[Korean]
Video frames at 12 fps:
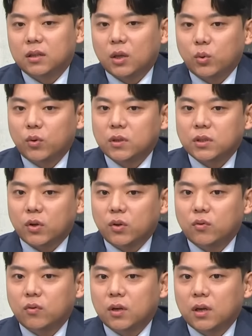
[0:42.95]
이 대통령제
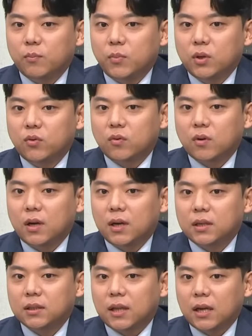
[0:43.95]
전용 국가인
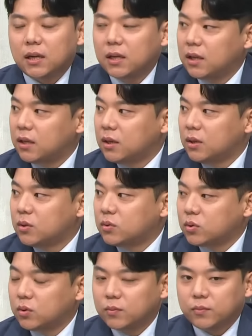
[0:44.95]
미국과는 달리
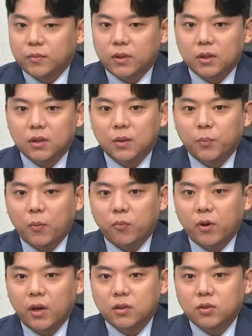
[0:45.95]
좀이 입법부와